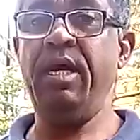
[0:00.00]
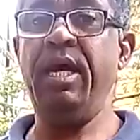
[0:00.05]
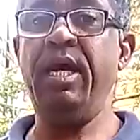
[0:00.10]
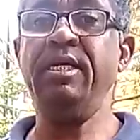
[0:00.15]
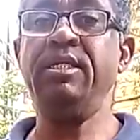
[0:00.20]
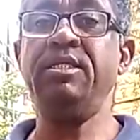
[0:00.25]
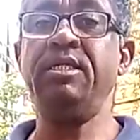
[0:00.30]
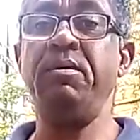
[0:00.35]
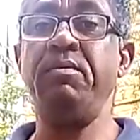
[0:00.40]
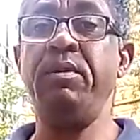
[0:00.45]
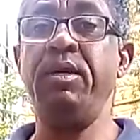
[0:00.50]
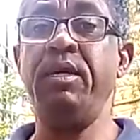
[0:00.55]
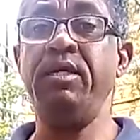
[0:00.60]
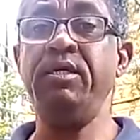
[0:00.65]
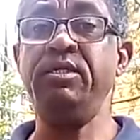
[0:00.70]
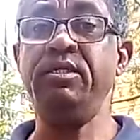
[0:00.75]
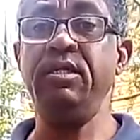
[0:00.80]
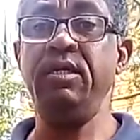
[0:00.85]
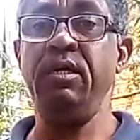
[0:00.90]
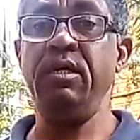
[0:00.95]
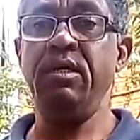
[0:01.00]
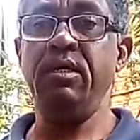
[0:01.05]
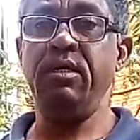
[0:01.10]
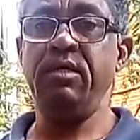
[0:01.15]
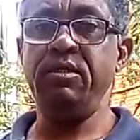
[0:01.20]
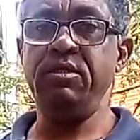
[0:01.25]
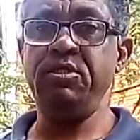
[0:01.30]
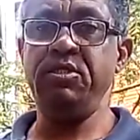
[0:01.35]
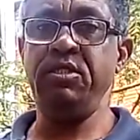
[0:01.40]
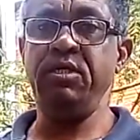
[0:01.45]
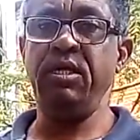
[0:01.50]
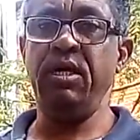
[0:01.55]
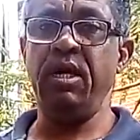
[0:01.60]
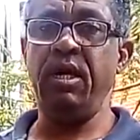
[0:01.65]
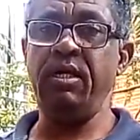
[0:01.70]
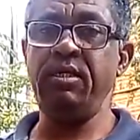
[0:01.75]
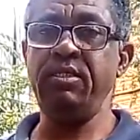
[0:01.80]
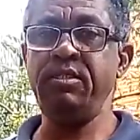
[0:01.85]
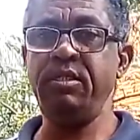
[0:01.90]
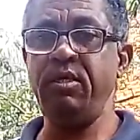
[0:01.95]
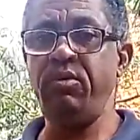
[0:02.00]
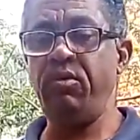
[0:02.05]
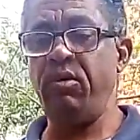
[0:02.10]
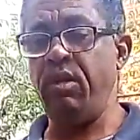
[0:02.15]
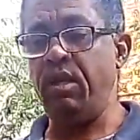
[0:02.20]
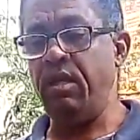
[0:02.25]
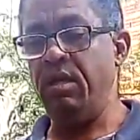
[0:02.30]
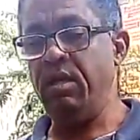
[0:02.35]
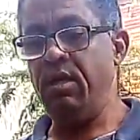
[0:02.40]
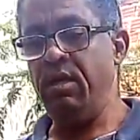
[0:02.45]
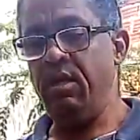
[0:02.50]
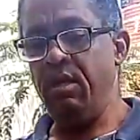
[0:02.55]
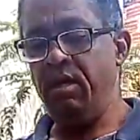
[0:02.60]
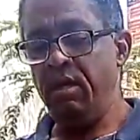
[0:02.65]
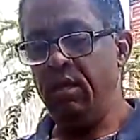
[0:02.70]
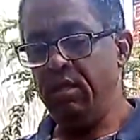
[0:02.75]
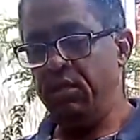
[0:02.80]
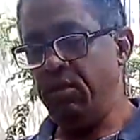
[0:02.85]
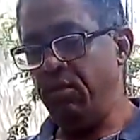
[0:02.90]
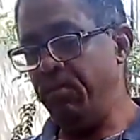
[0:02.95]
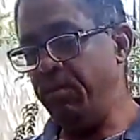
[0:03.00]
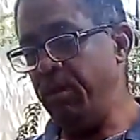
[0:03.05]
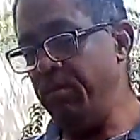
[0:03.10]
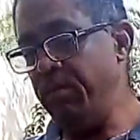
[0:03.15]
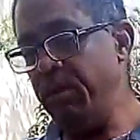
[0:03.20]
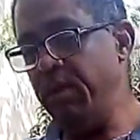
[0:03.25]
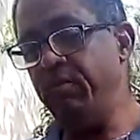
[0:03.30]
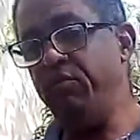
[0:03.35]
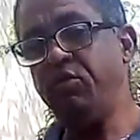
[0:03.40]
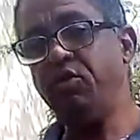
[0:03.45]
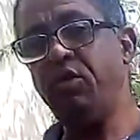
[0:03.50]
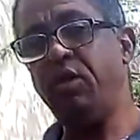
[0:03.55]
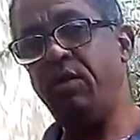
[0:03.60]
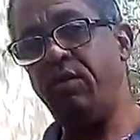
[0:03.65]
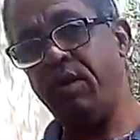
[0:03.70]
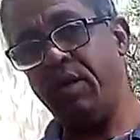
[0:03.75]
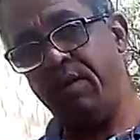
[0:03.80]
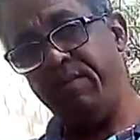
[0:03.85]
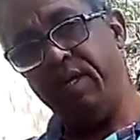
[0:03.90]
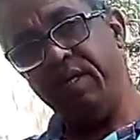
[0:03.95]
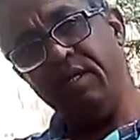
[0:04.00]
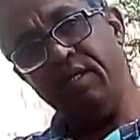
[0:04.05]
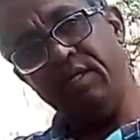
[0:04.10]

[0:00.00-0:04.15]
as sementes de acerola. Então, primeiro eu vou jogar uma camada